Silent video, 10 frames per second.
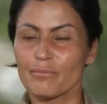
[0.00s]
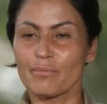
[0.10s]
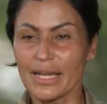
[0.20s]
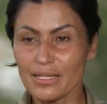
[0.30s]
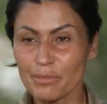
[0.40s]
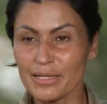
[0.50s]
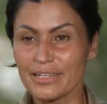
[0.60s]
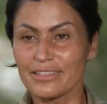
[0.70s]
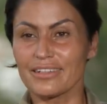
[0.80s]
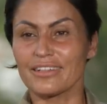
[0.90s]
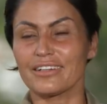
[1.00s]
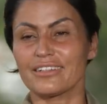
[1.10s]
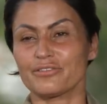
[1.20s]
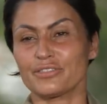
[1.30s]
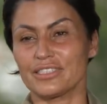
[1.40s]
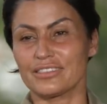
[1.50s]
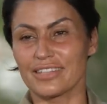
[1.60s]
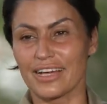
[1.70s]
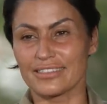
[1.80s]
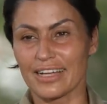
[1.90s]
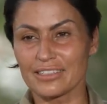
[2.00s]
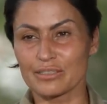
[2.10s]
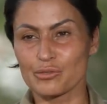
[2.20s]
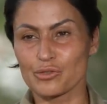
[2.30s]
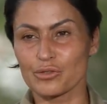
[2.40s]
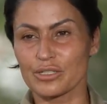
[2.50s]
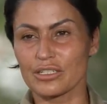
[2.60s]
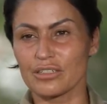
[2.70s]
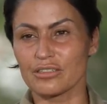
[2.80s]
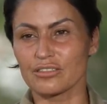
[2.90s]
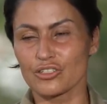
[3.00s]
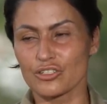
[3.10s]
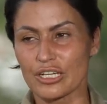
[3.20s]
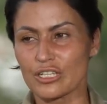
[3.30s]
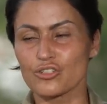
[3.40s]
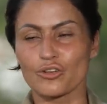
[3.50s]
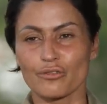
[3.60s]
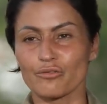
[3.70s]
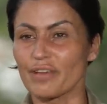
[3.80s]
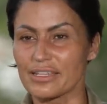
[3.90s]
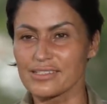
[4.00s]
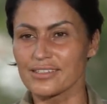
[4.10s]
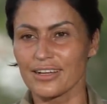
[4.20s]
Meine Pläne für die Zeit nach dem Dschungel stehen schon fest.